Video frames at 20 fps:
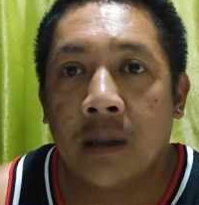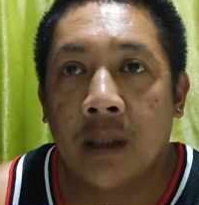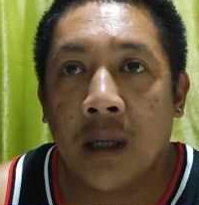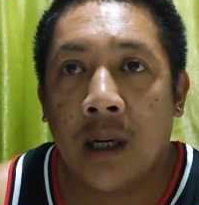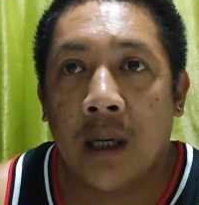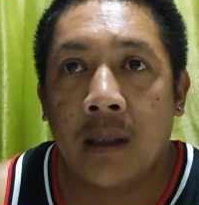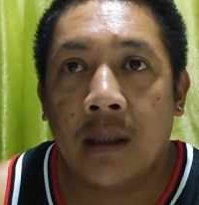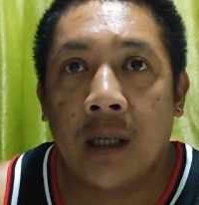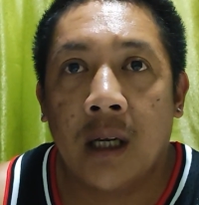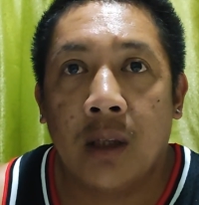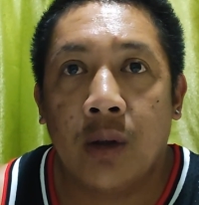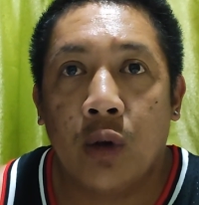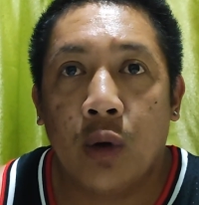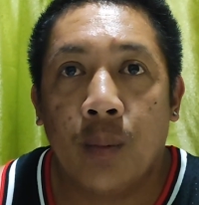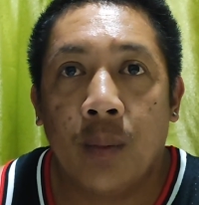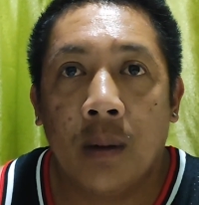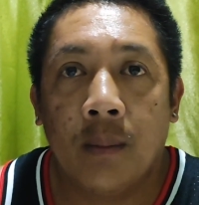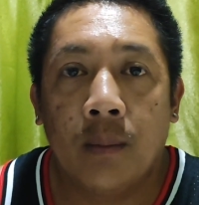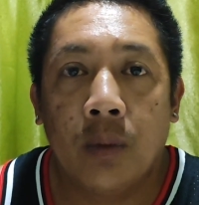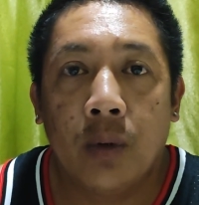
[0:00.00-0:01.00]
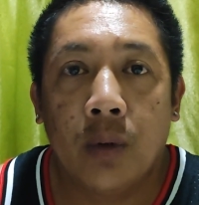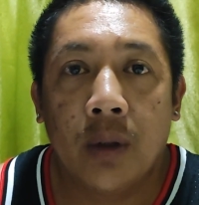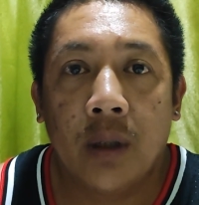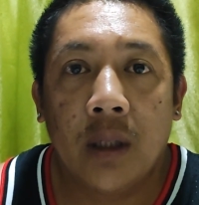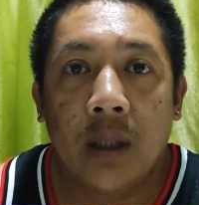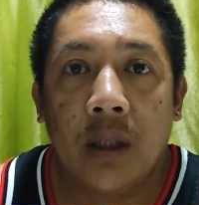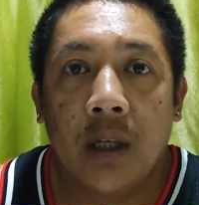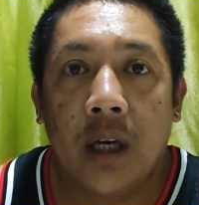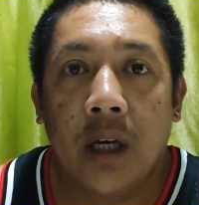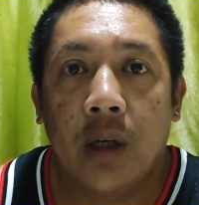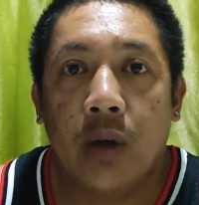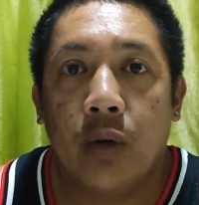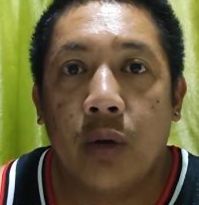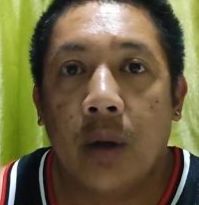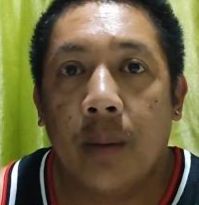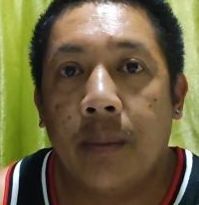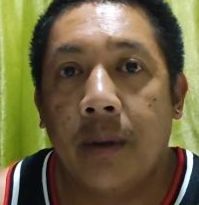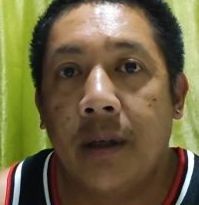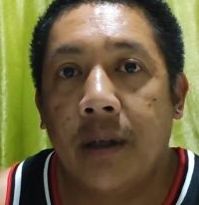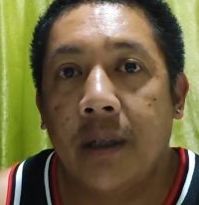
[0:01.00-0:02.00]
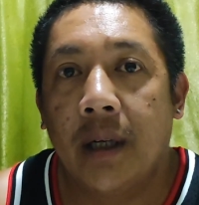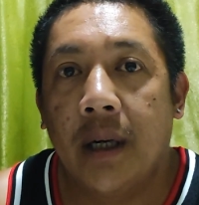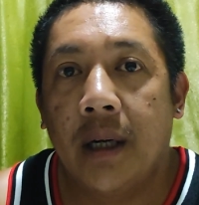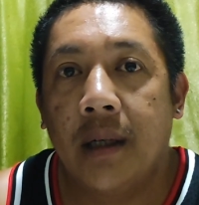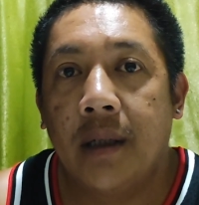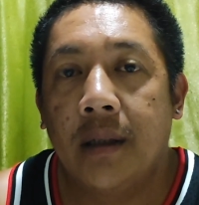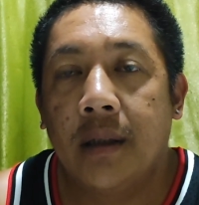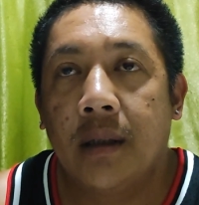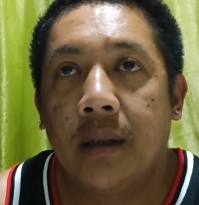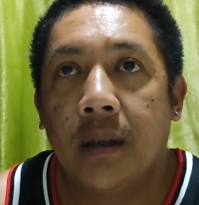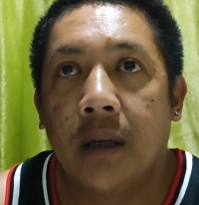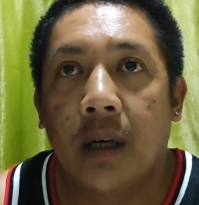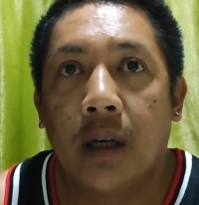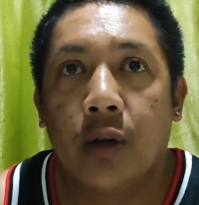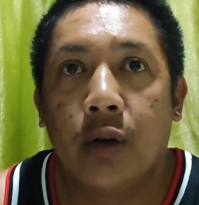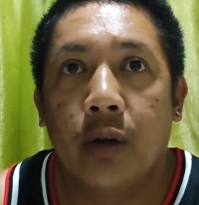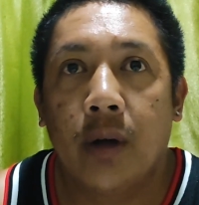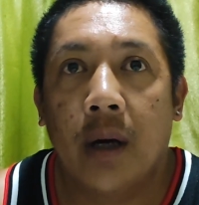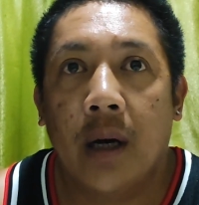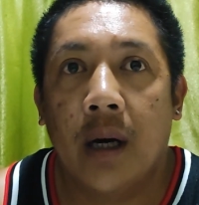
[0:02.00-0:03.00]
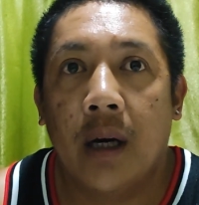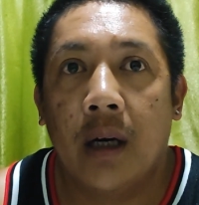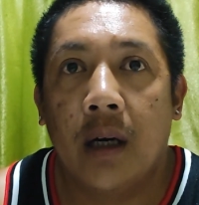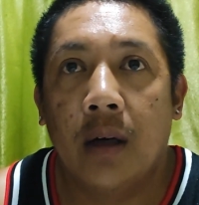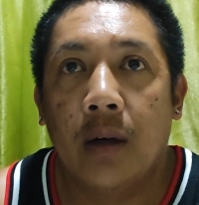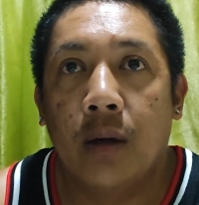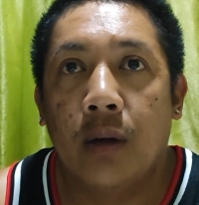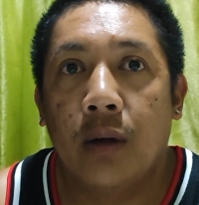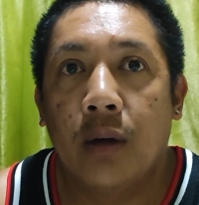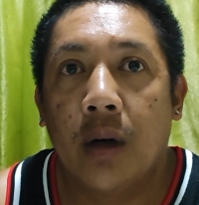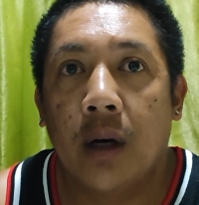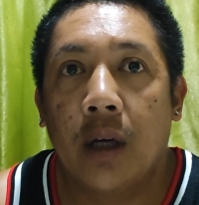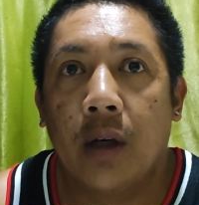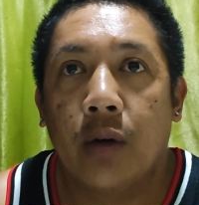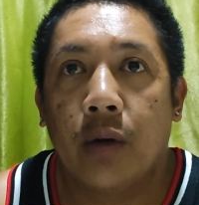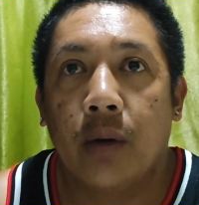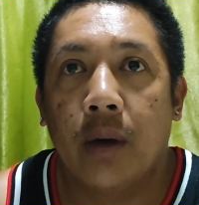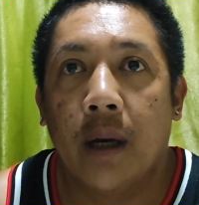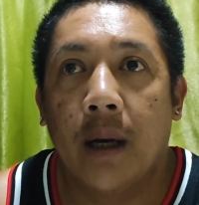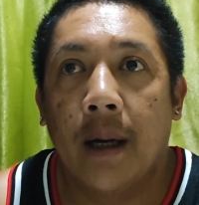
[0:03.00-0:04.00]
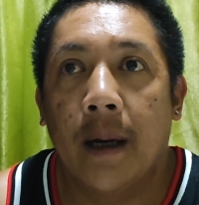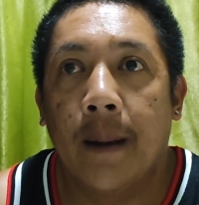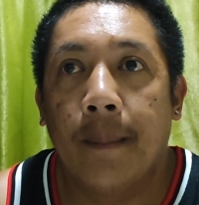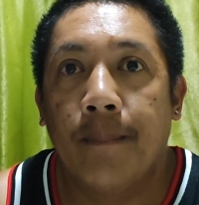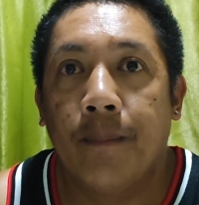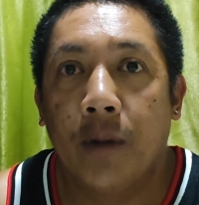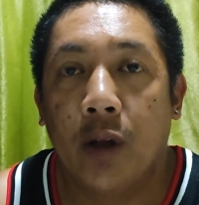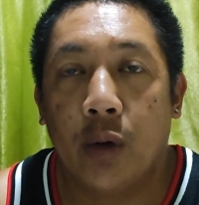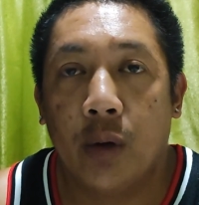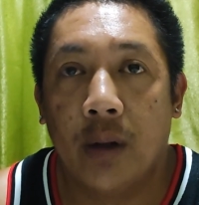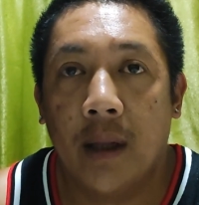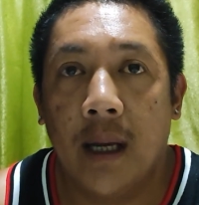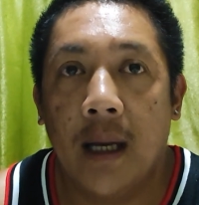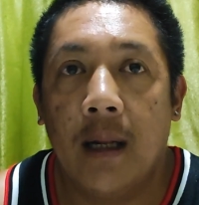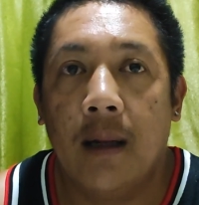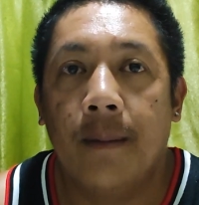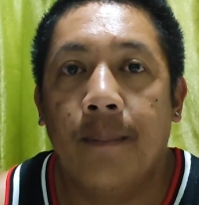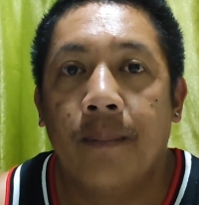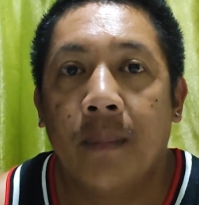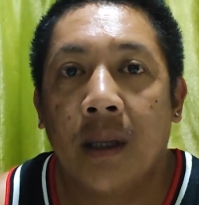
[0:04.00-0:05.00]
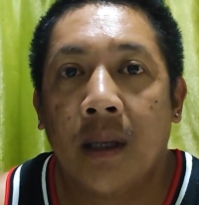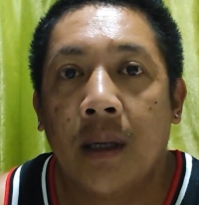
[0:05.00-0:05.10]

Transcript: Tsaka sa Tropang Bukid, kay Kuya Bernard, kay Kuya Carlo, kay Kuya Rodel.